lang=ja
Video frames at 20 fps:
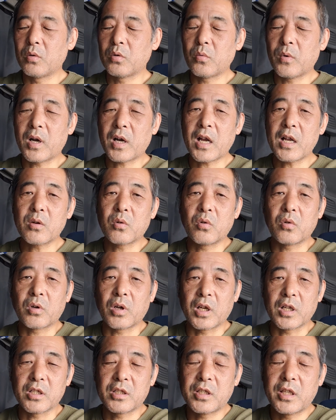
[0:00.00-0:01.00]
ほんと若い頃
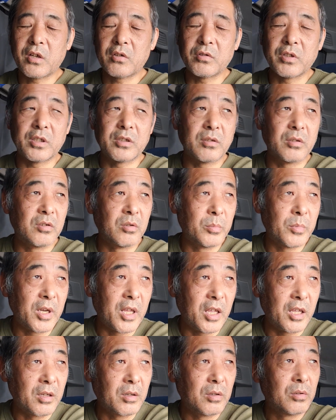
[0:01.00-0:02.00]
から知ってるんですけども
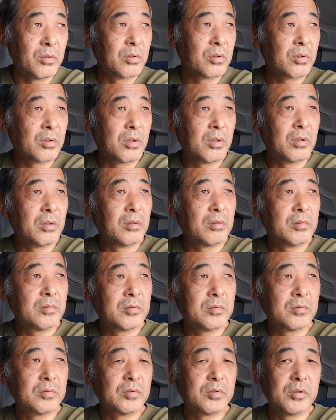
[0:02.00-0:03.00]
ね、ほんと、
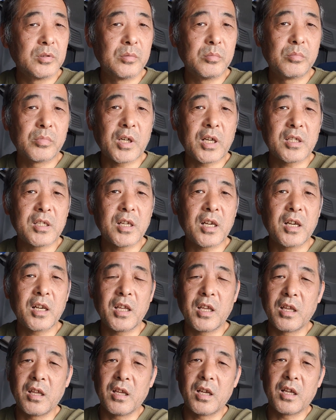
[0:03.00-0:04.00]
昔は
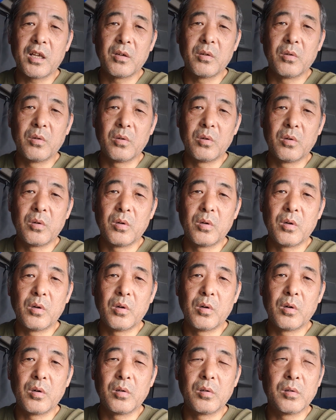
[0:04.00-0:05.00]
ね、あ
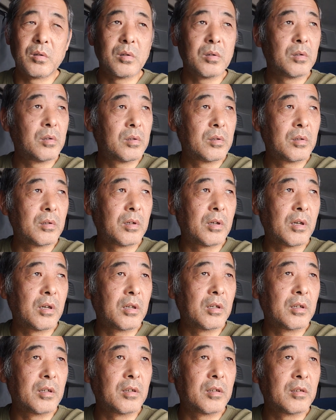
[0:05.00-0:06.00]

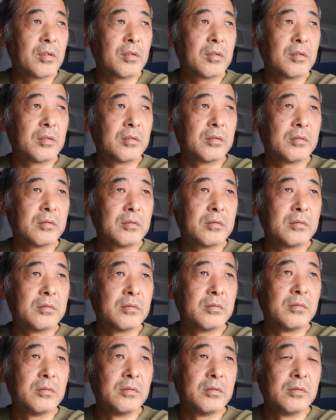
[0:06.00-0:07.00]

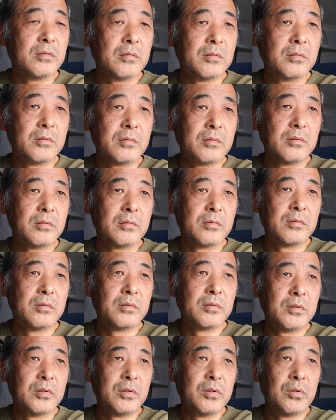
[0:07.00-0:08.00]

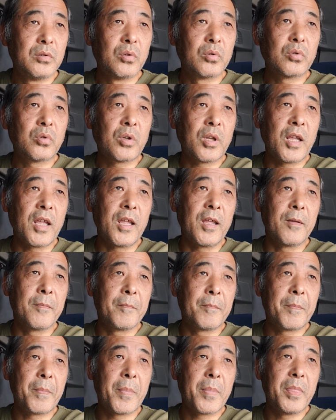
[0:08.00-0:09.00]
のー、ほんとね、
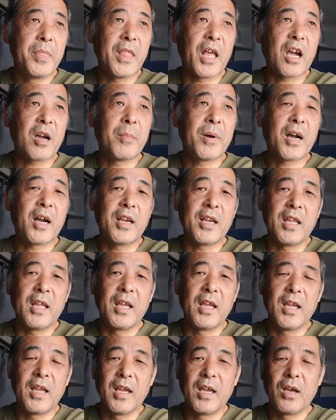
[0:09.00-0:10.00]
仲間が
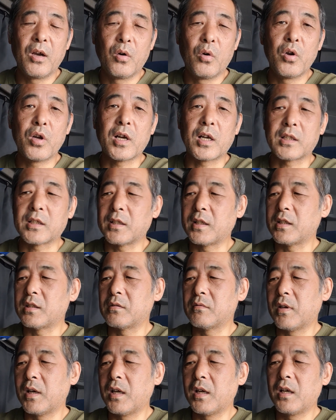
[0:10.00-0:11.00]
ね、多かったで
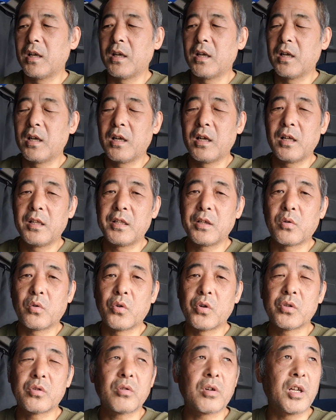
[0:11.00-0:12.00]
すわ。で、
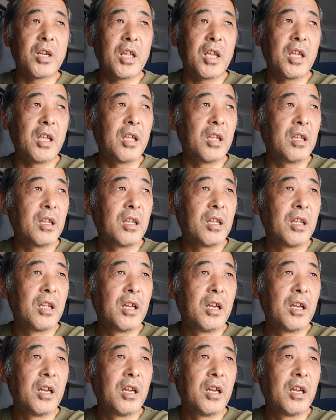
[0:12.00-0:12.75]
この人がね、